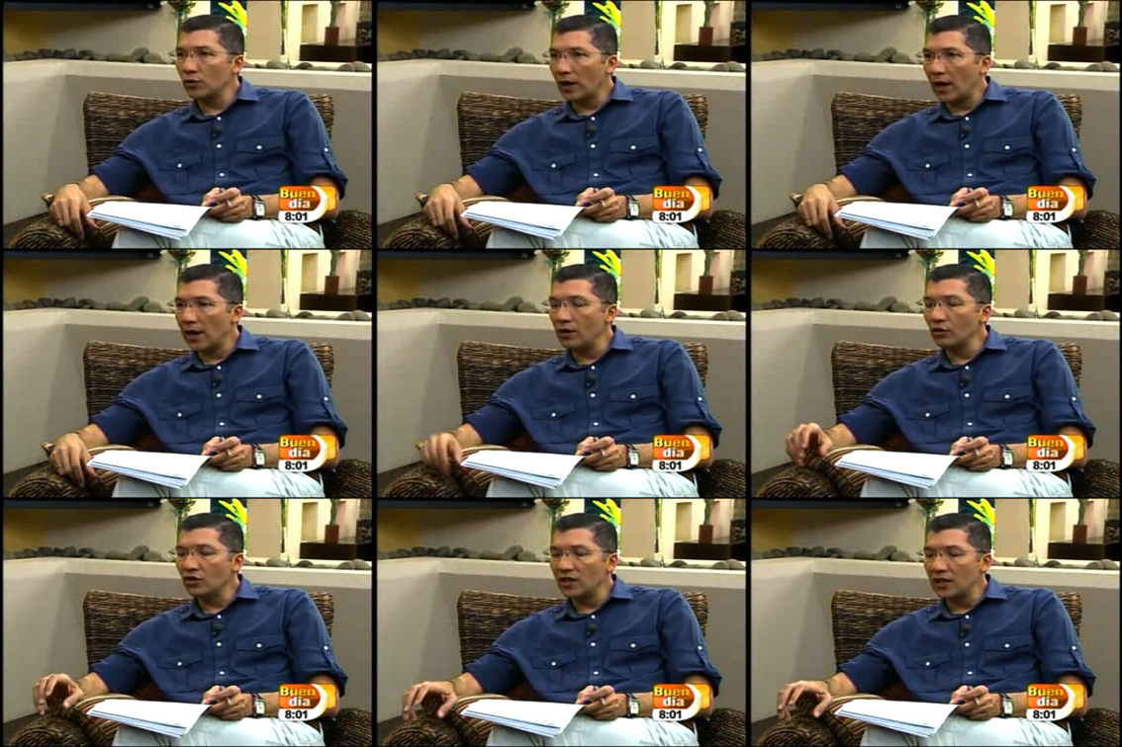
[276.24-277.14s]
mucho acá en
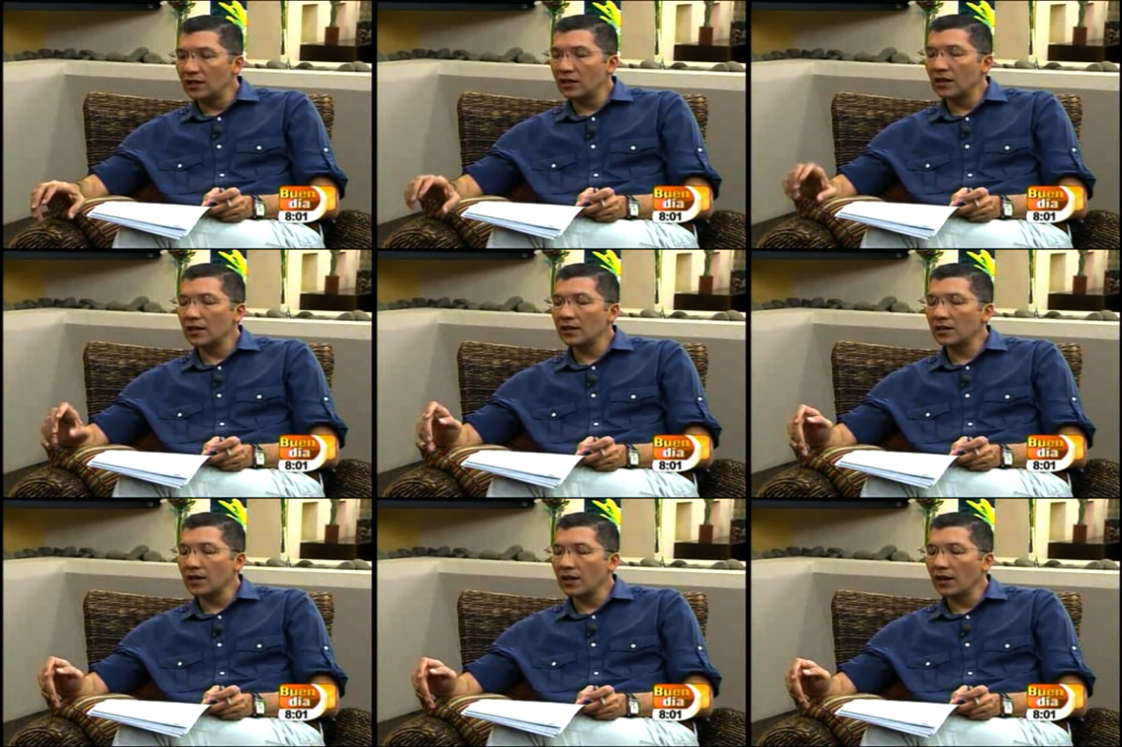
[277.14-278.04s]
los
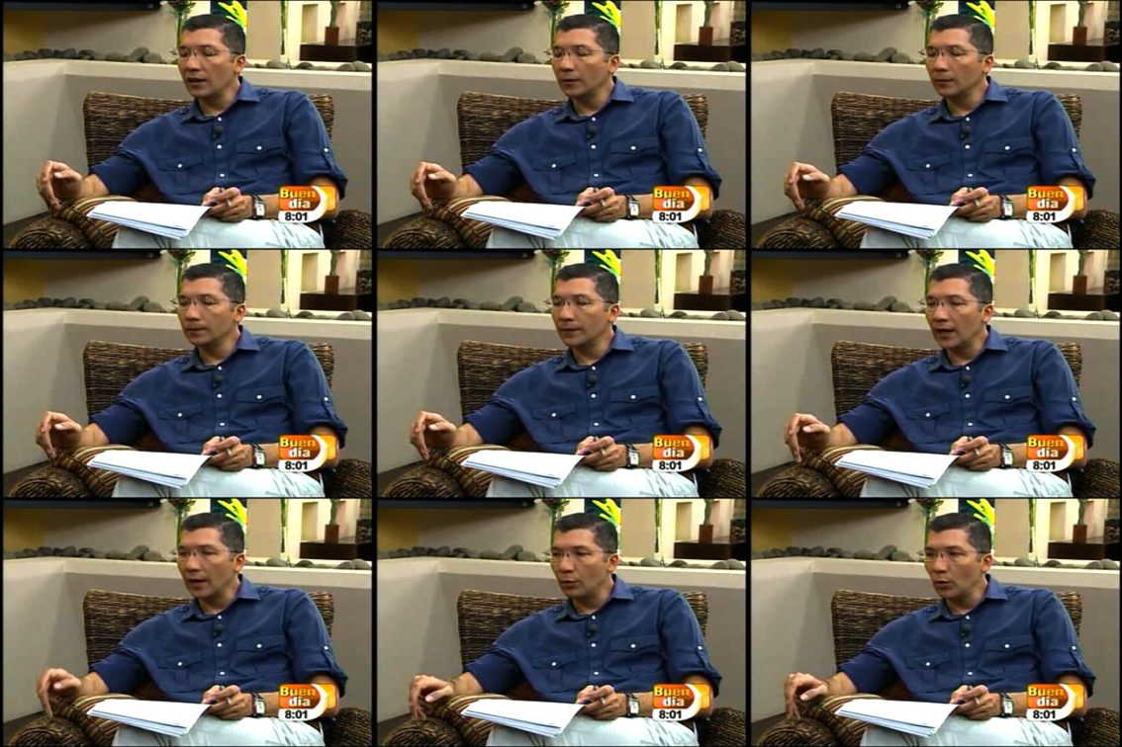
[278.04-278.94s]
chistes, en,
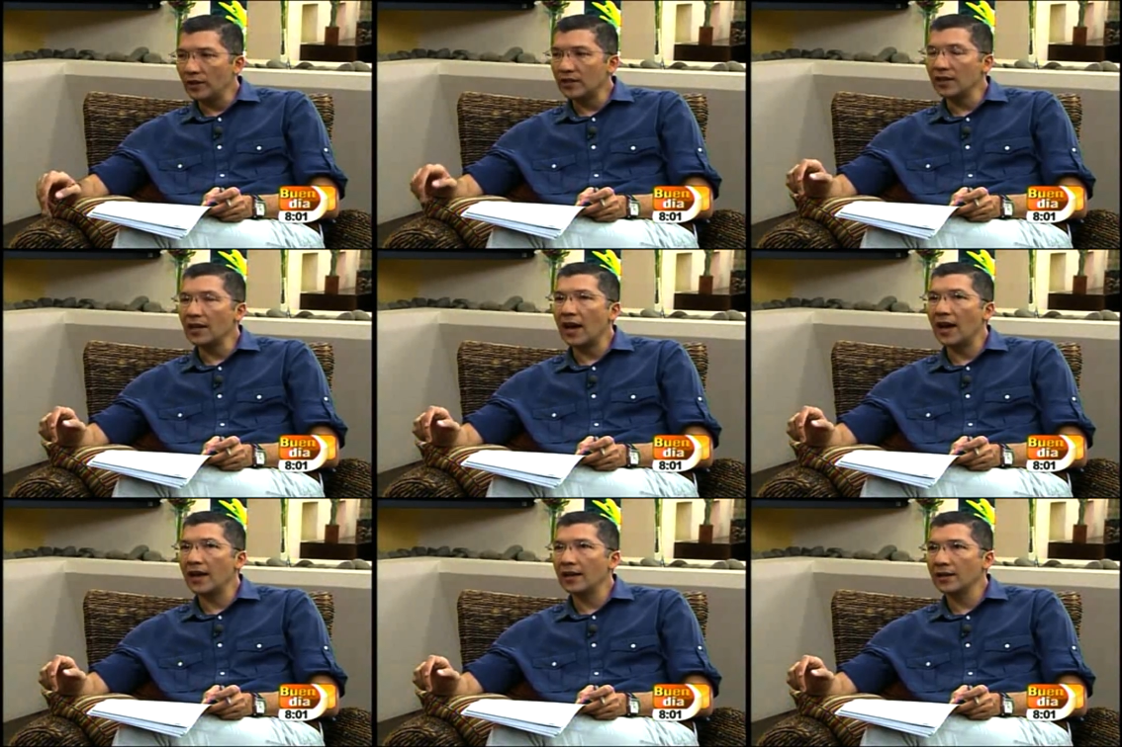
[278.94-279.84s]
en la
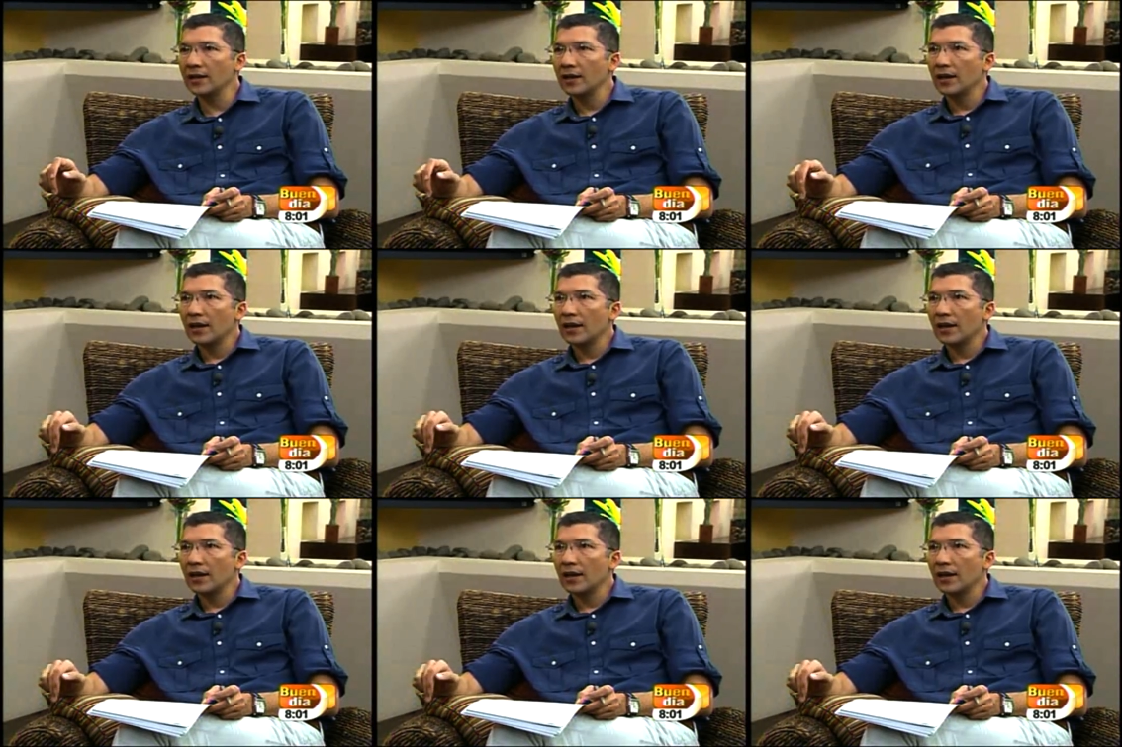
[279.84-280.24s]
publicidad